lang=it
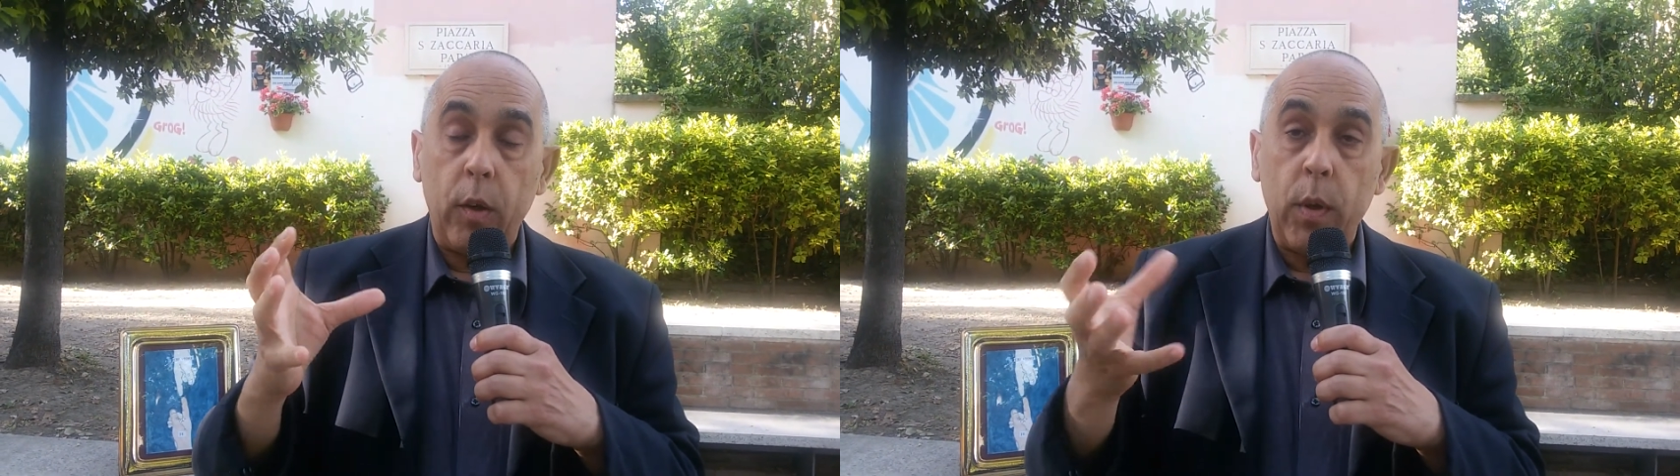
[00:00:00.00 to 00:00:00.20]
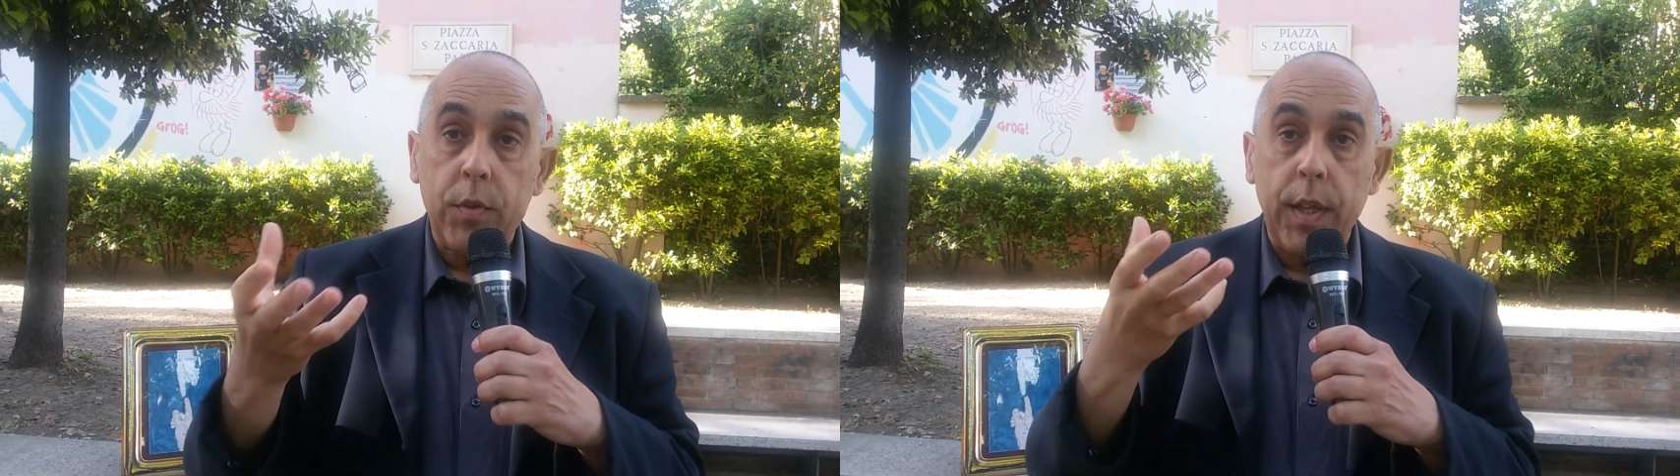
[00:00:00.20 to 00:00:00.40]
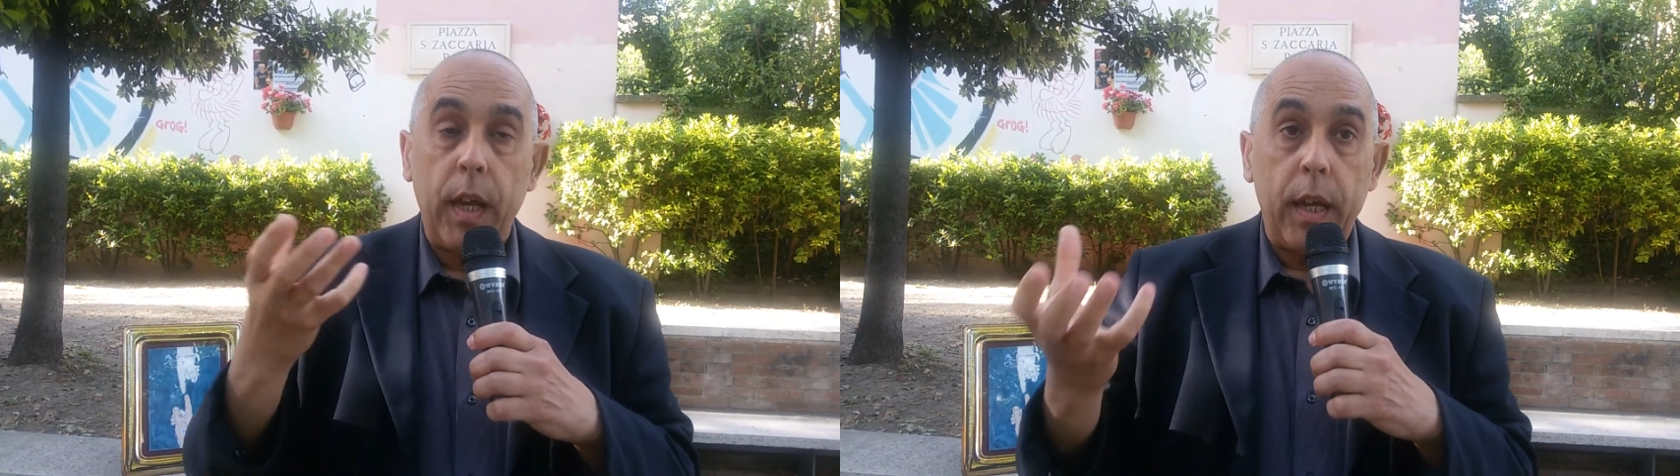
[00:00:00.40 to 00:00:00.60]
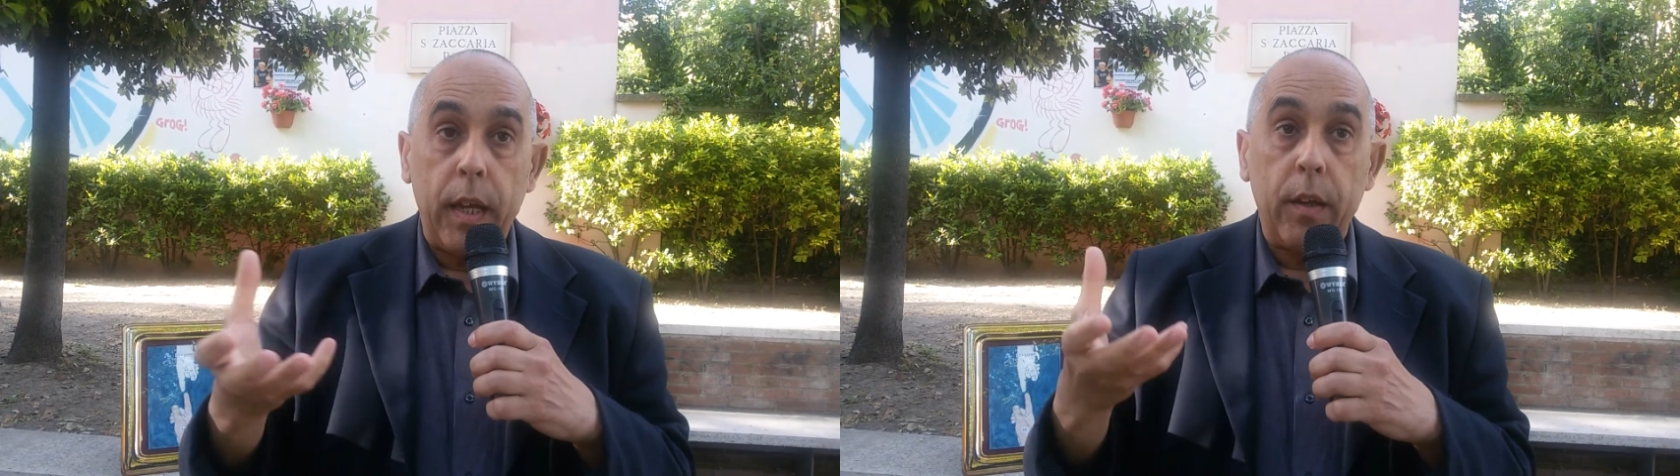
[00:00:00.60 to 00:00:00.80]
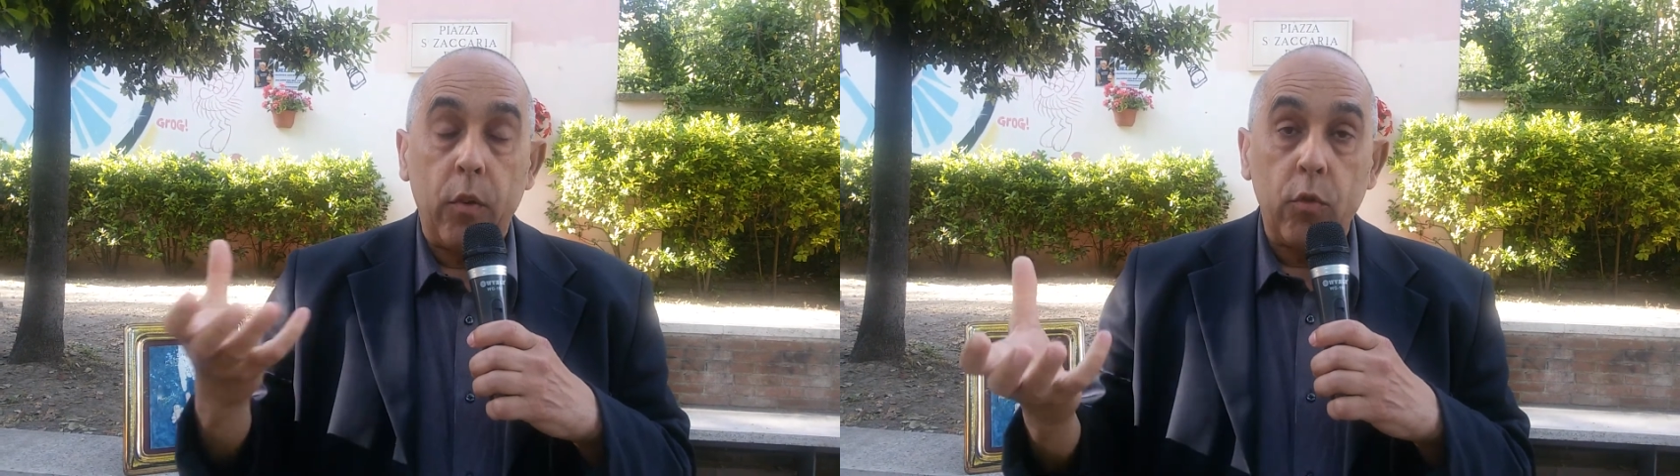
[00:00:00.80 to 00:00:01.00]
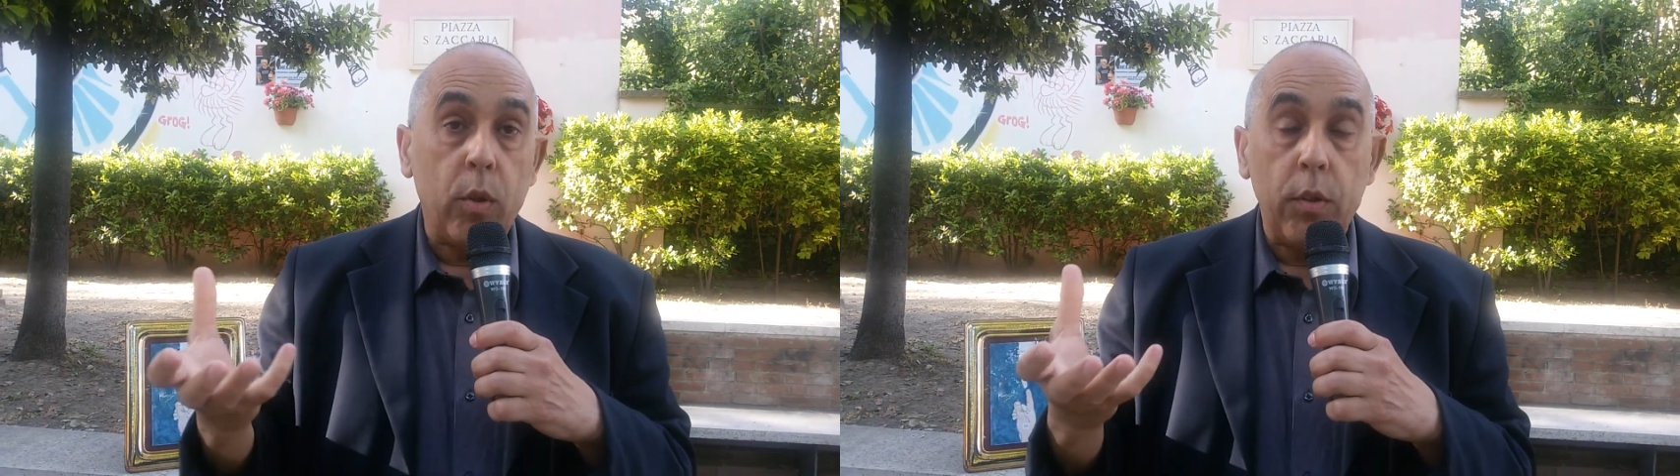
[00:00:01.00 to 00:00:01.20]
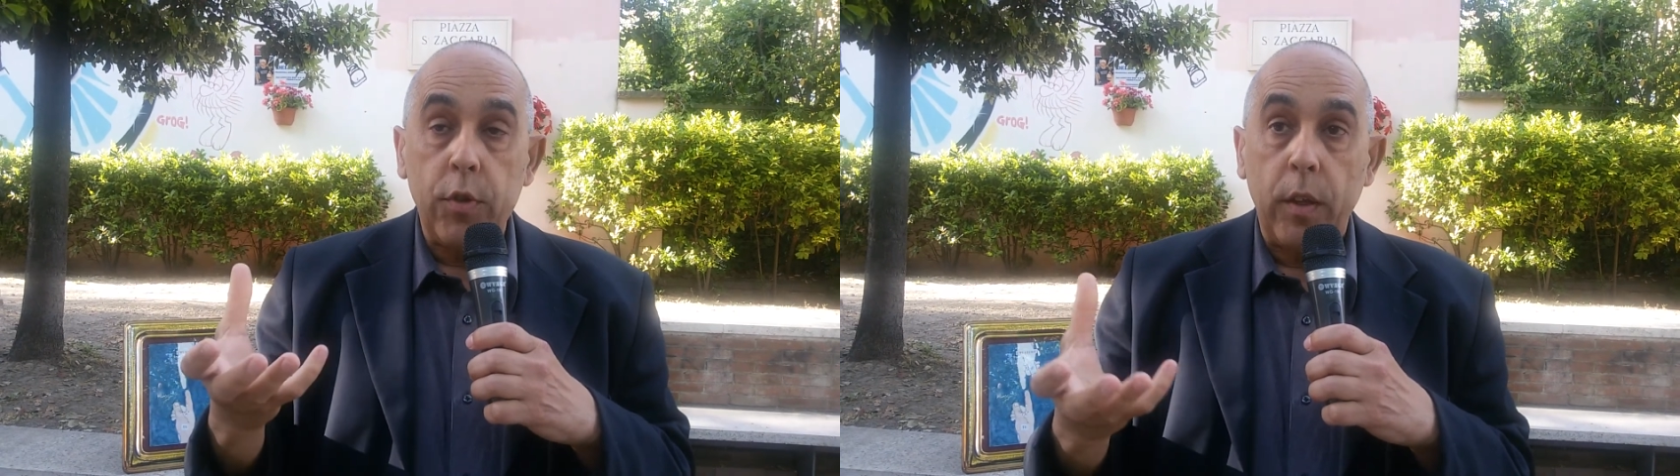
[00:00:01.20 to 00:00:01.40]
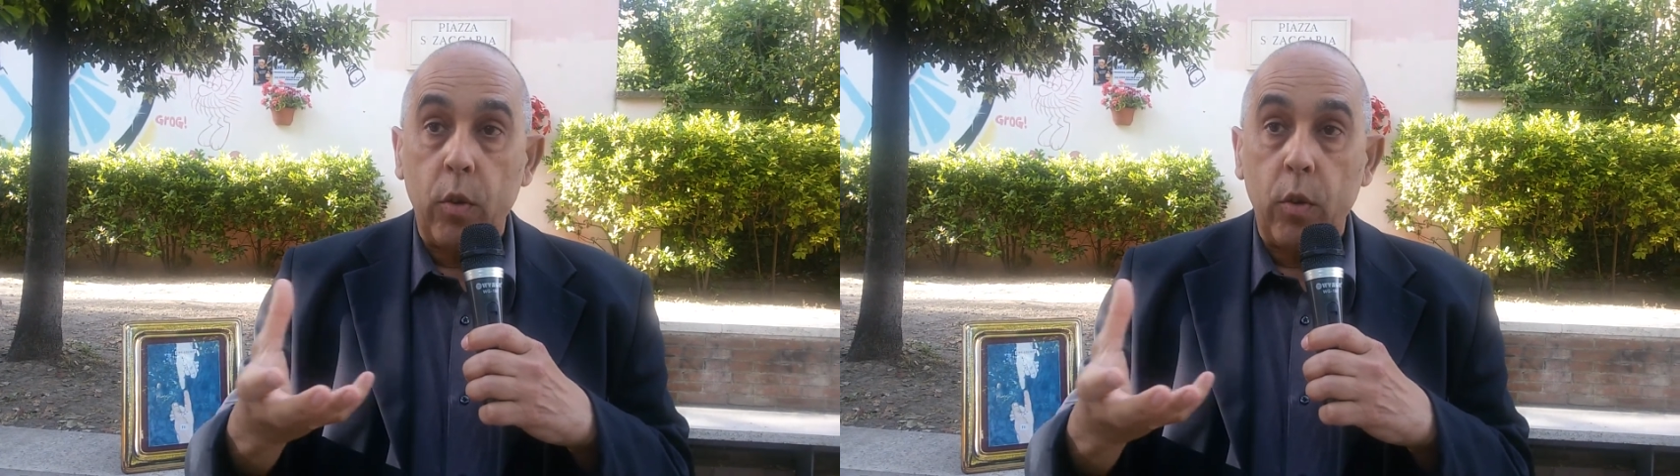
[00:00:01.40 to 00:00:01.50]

è, non sto dicendo